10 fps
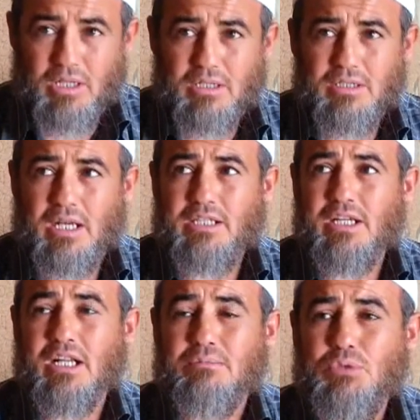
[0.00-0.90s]

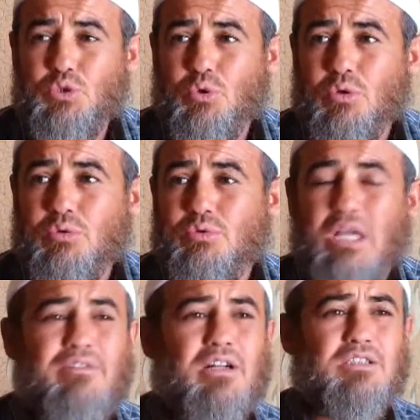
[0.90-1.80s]
bunları yani yaratmış
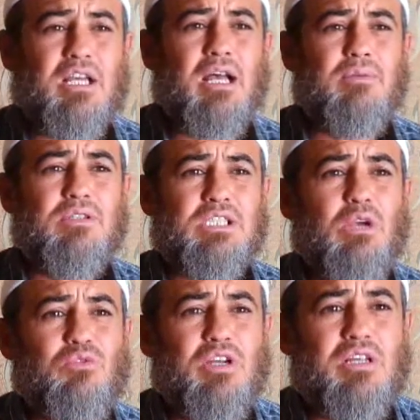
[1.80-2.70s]
olduğu ne
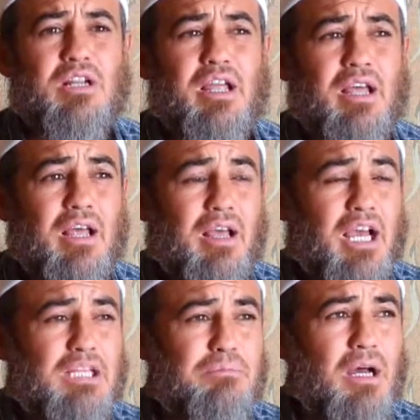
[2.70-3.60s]
varsa sevk ve
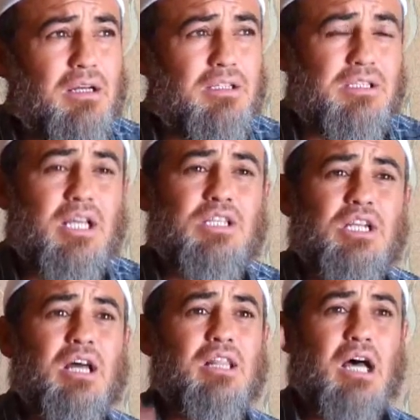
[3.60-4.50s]
idare etme
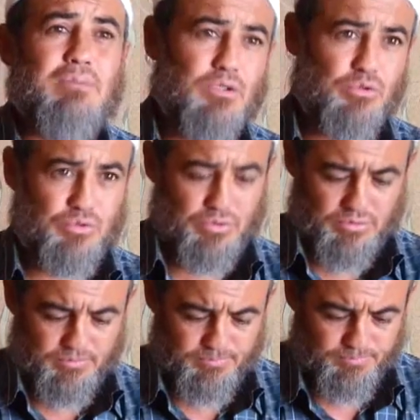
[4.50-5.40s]
hakkı sadece Allah'a
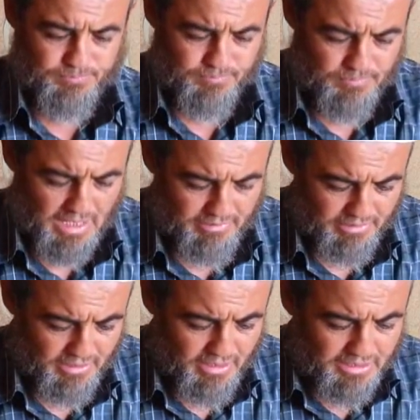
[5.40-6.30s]
mahsustur.
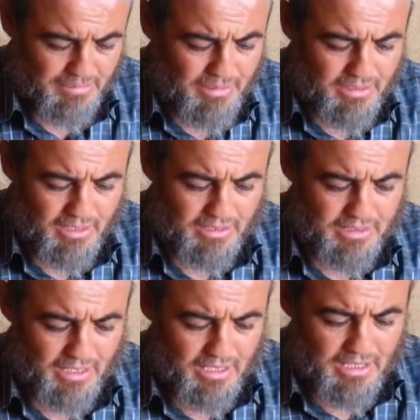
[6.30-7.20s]
Evet.
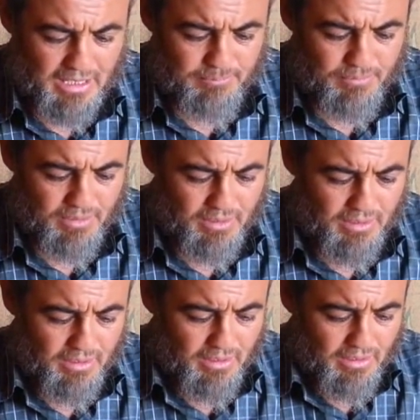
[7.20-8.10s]
Keme kâle Teala
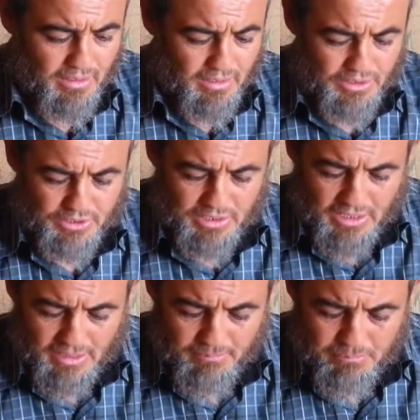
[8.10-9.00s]

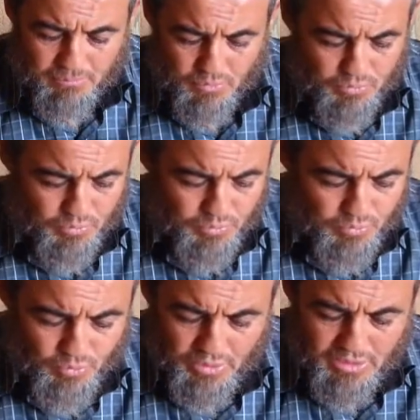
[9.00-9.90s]
işte
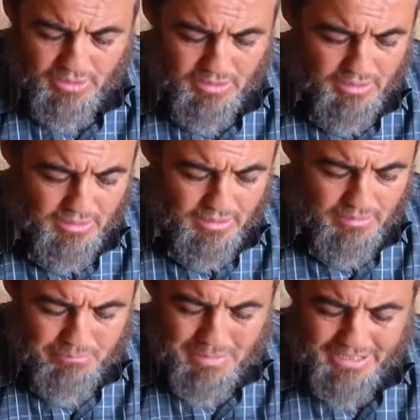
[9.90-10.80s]
kul
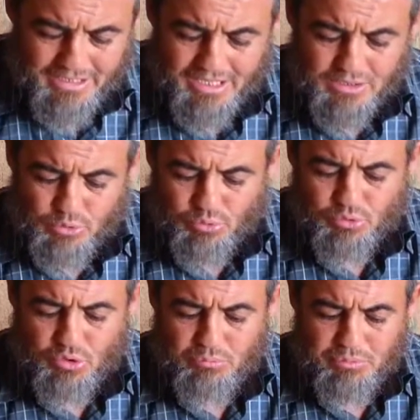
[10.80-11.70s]
men
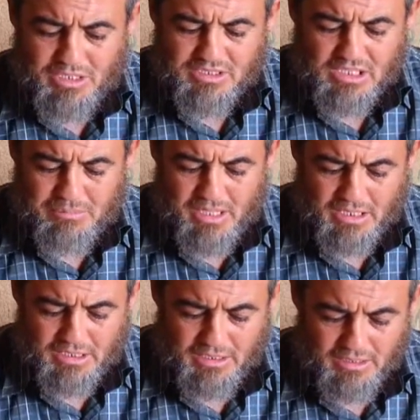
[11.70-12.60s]
yerzukukum
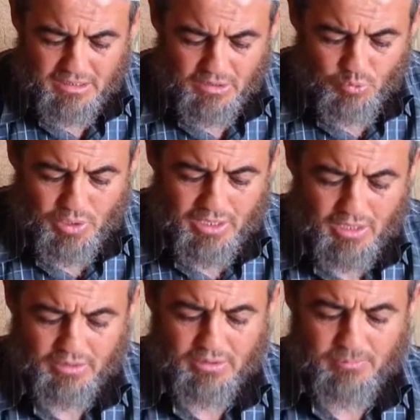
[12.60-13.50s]
mines semai
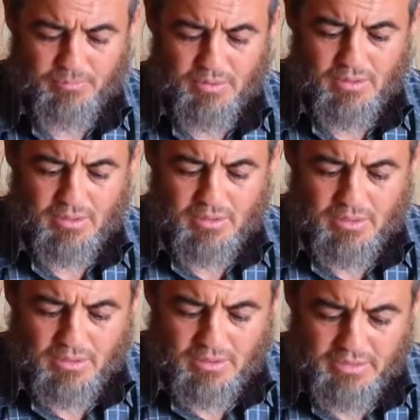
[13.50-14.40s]
vel ard
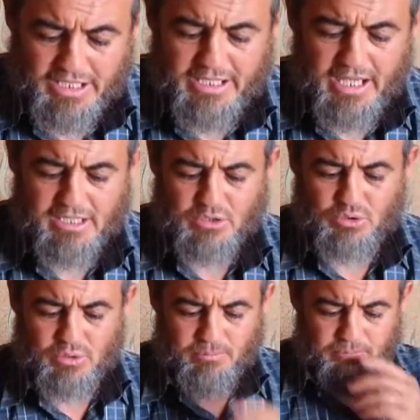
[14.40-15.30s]
de
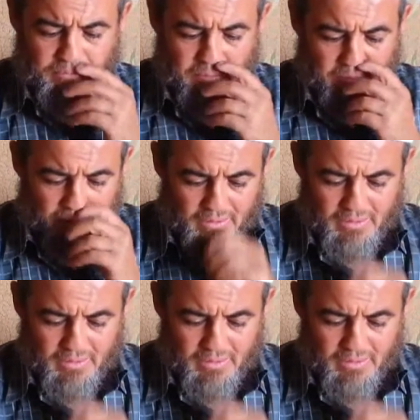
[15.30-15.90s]
ki ey Resulüm